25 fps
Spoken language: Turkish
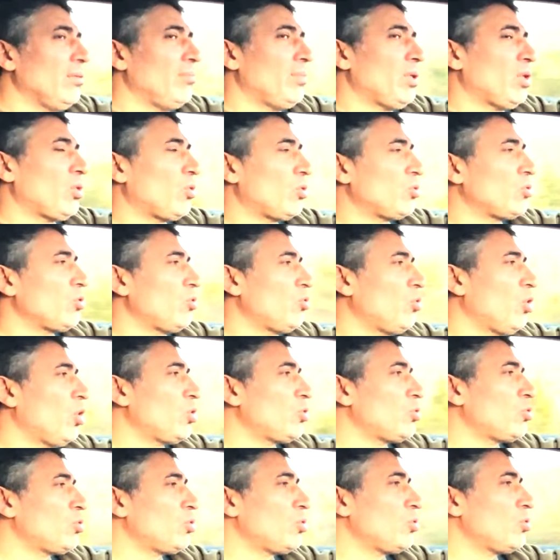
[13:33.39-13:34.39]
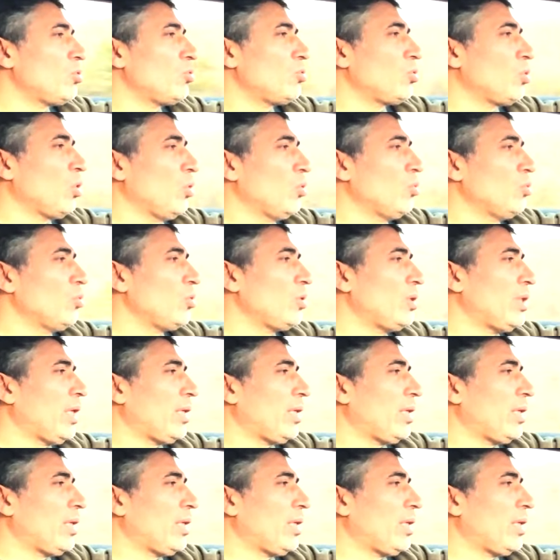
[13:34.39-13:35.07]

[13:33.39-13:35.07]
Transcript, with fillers: 1.4 tonluk